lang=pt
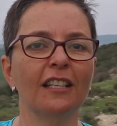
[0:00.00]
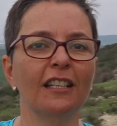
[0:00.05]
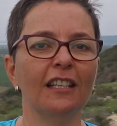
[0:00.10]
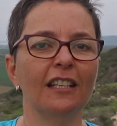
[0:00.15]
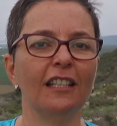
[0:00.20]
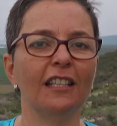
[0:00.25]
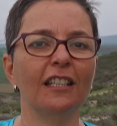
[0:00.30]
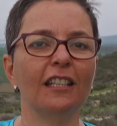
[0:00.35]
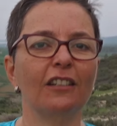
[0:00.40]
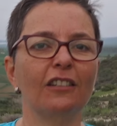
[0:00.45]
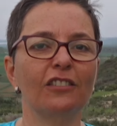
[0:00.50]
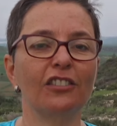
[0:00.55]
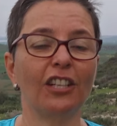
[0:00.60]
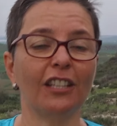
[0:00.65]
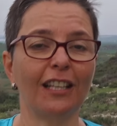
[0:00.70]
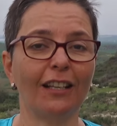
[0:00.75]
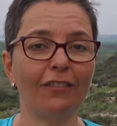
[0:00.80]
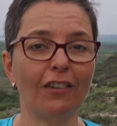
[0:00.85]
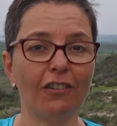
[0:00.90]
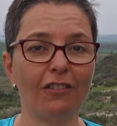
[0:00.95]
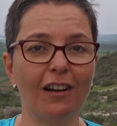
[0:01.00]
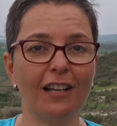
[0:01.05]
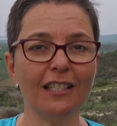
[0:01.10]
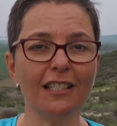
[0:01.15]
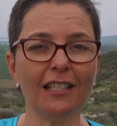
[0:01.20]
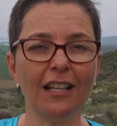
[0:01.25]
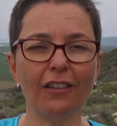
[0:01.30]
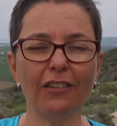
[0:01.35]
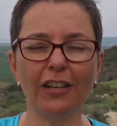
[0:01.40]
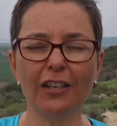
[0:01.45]
E já estava quase
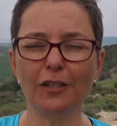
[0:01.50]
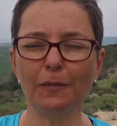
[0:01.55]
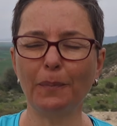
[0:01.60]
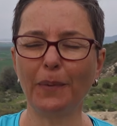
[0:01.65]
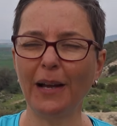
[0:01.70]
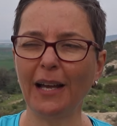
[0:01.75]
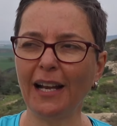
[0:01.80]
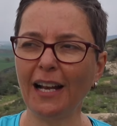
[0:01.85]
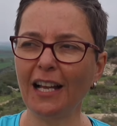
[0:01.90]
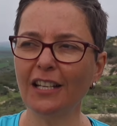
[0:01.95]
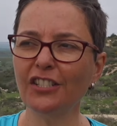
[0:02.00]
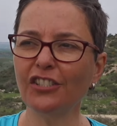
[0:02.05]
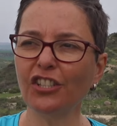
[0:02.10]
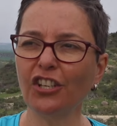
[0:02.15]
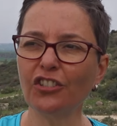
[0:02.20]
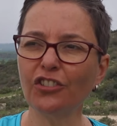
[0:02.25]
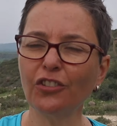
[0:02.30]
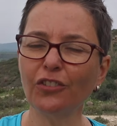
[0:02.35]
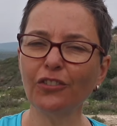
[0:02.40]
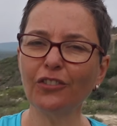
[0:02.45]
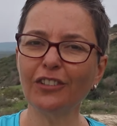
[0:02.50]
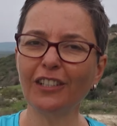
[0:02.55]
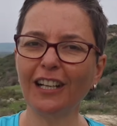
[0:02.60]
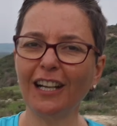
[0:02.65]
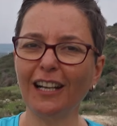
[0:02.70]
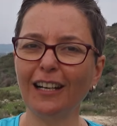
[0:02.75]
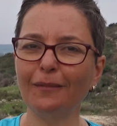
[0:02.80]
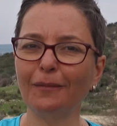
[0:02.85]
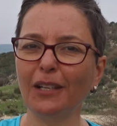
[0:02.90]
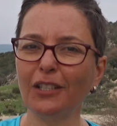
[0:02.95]
na hora de parar, a gente achou um
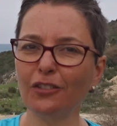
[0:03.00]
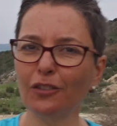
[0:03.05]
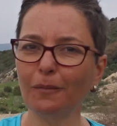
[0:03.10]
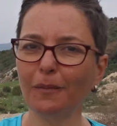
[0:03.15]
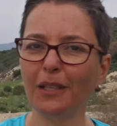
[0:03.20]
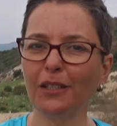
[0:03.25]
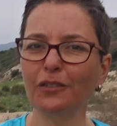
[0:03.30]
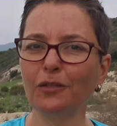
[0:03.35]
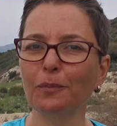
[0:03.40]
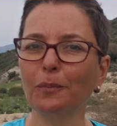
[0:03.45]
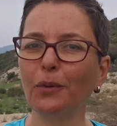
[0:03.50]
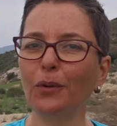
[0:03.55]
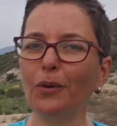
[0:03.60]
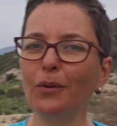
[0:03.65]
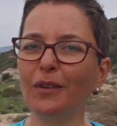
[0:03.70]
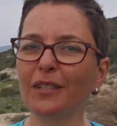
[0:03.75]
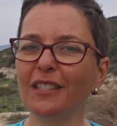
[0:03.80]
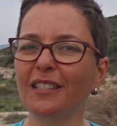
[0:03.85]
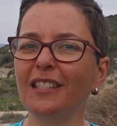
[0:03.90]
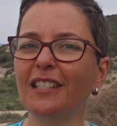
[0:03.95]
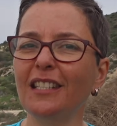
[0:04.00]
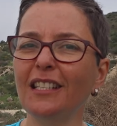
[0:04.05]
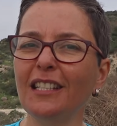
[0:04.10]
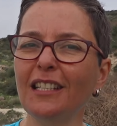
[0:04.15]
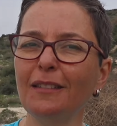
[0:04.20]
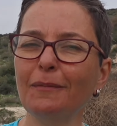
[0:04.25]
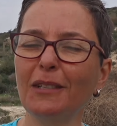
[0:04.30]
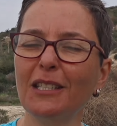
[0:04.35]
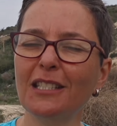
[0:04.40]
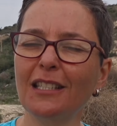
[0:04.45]
lugar mais ou menos bom assim,
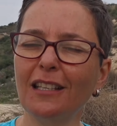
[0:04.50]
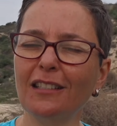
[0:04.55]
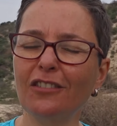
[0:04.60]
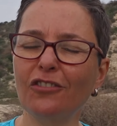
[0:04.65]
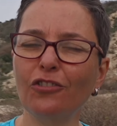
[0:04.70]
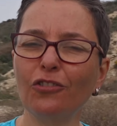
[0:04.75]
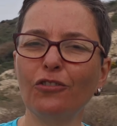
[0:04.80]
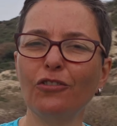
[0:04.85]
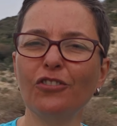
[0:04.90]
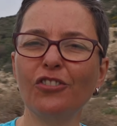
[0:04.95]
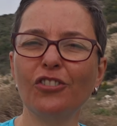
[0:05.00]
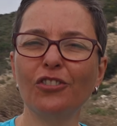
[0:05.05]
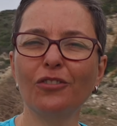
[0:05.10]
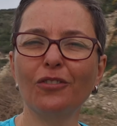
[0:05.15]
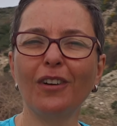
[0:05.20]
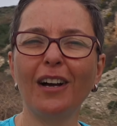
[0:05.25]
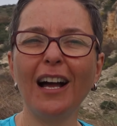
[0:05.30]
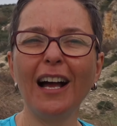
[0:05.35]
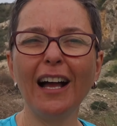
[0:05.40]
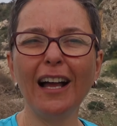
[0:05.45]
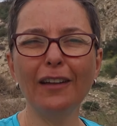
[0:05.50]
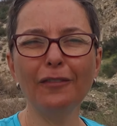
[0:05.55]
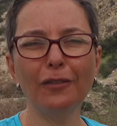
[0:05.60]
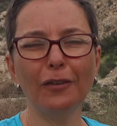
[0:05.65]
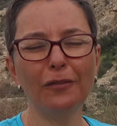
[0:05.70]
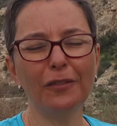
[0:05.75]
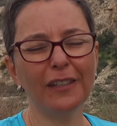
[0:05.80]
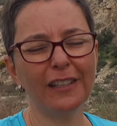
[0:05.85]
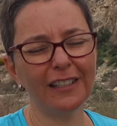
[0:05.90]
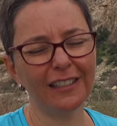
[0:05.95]
mas decidiu continuar e foi
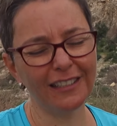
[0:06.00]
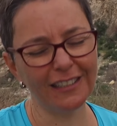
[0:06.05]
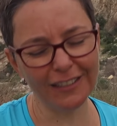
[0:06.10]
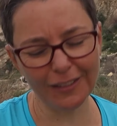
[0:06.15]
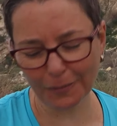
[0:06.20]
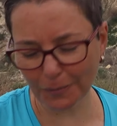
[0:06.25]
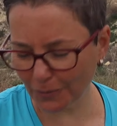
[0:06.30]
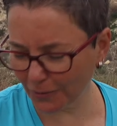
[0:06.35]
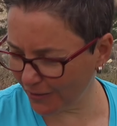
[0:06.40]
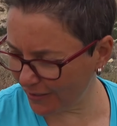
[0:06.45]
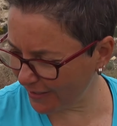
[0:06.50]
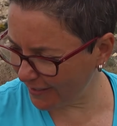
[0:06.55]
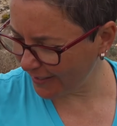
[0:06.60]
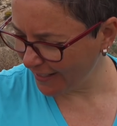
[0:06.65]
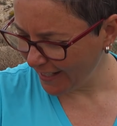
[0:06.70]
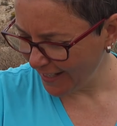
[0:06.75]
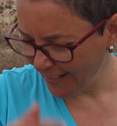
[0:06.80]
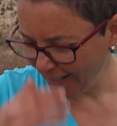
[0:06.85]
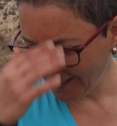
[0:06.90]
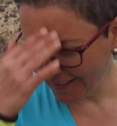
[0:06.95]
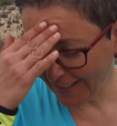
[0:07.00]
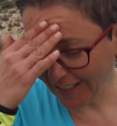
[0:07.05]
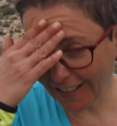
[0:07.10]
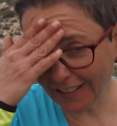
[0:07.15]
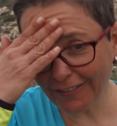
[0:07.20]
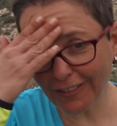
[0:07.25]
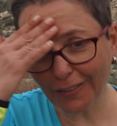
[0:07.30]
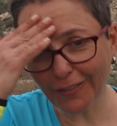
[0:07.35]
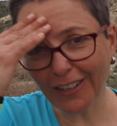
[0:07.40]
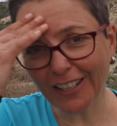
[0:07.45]
ficando, putz, será que
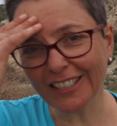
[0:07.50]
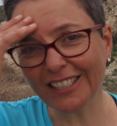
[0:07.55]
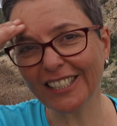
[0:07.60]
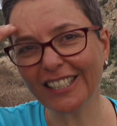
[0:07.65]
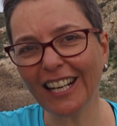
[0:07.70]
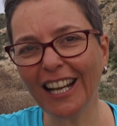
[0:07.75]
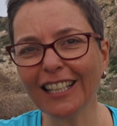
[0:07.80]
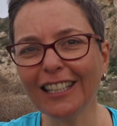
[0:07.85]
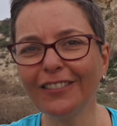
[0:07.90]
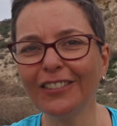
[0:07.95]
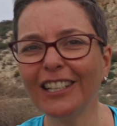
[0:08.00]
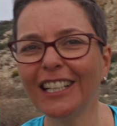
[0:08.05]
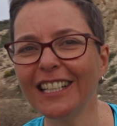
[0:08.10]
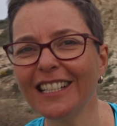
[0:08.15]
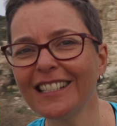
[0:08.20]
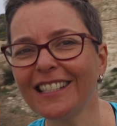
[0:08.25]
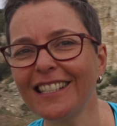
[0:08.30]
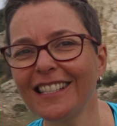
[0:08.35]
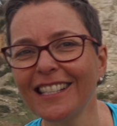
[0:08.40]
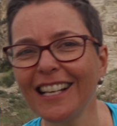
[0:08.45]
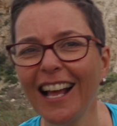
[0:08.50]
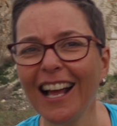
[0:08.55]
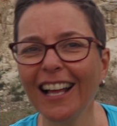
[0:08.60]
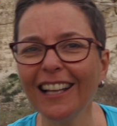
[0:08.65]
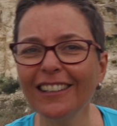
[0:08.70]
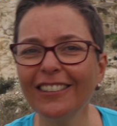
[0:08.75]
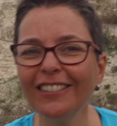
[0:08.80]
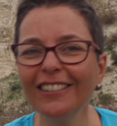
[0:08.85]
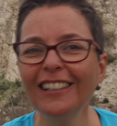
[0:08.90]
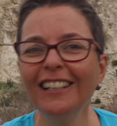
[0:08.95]
vamos achar? Estamos
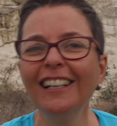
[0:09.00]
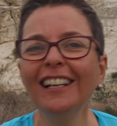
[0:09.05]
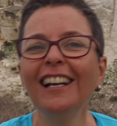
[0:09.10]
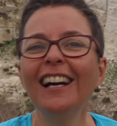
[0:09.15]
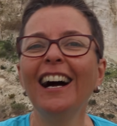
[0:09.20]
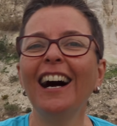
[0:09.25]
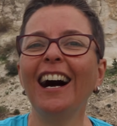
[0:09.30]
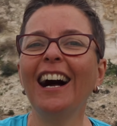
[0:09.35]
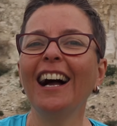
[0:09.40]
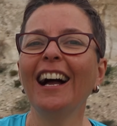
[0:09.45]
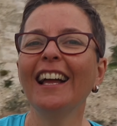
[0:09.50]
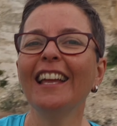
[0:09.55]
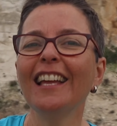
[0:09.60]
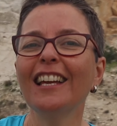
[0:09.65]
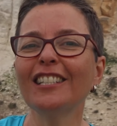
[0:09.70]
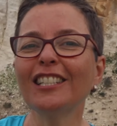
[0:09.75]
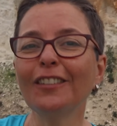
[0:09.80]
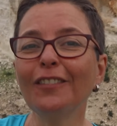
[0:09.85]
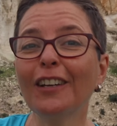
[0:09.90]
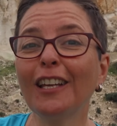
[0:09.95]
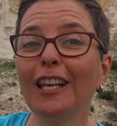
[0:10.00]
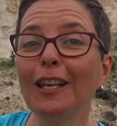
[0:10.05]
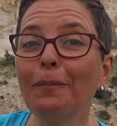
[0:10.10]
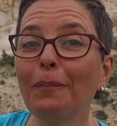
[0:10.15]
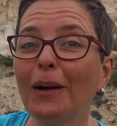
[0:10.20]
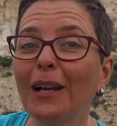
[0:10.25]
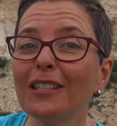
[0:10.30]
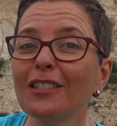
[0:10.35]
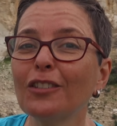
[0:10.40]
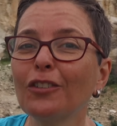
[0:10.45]
cansados. Aí achamos aquele
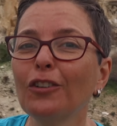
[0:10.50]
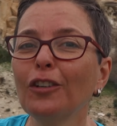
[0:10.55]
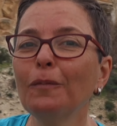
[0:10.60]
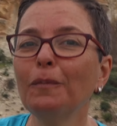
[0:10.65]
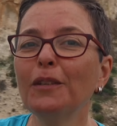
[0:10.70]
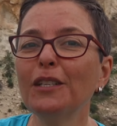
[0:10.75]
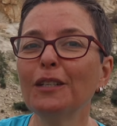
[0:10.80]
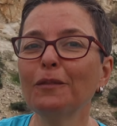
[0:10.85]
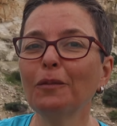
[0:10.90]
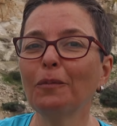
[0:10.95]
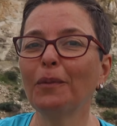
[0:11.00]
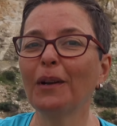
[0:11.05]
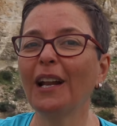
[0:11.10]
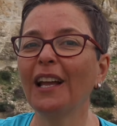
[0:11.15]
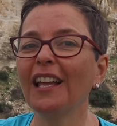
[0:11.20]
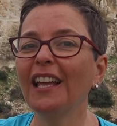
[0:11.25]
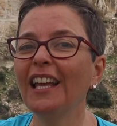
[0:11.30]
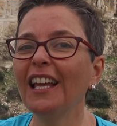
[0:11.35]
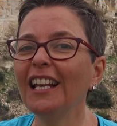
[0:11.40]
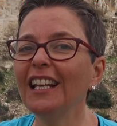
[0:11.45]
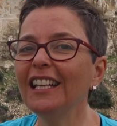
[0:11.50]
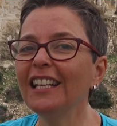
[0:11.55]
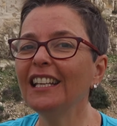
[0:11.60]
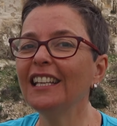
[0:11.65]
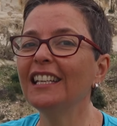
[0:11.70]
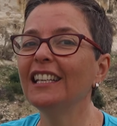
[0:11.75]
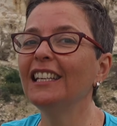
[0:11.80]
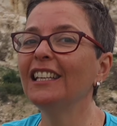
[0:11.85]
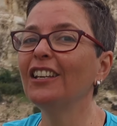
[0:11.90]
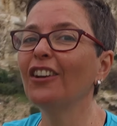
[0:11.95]
pastor, pedimos para ele
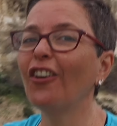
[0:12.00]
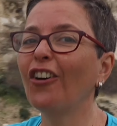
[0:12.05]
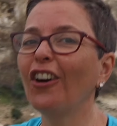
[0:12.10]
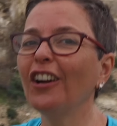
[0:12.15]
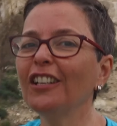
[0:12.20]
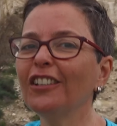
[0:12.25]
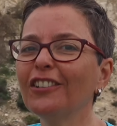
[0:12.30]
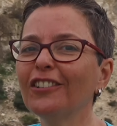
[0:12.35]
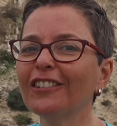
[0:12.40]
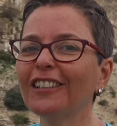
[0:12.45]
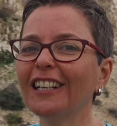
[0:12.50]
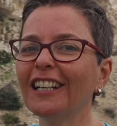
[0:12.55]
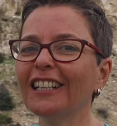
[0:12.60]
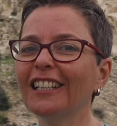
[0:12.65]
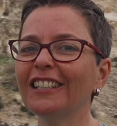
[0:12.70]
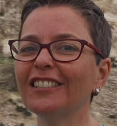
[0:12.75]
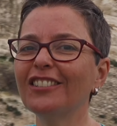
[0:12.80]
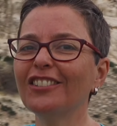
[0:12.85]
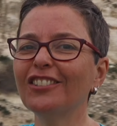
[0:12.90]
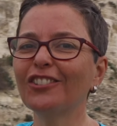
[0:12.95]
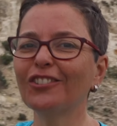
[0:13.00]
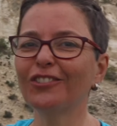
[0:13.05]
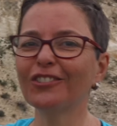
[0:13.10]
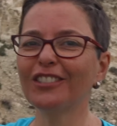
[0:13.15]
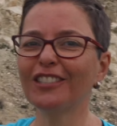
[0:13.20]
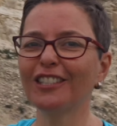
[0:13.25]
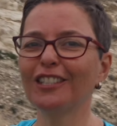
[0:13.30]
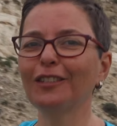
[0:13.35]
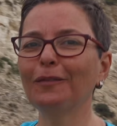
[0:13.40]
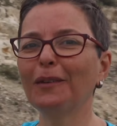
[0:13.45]
e olha o lugar que a gente
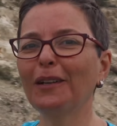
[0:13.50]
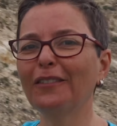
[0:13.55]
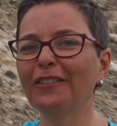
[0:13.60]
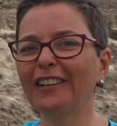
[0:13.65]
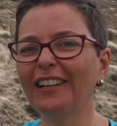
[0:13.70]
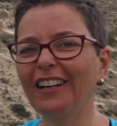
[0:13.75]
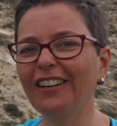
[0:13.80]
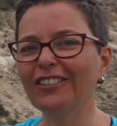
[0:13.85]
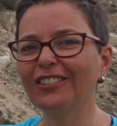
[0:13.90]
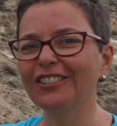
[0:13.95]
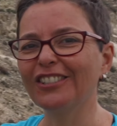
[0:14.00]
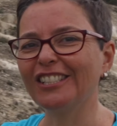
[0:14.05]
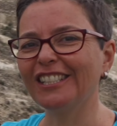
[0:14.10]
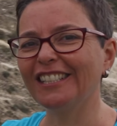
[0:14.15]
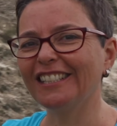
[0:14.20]
conseguiu para ficar hoje.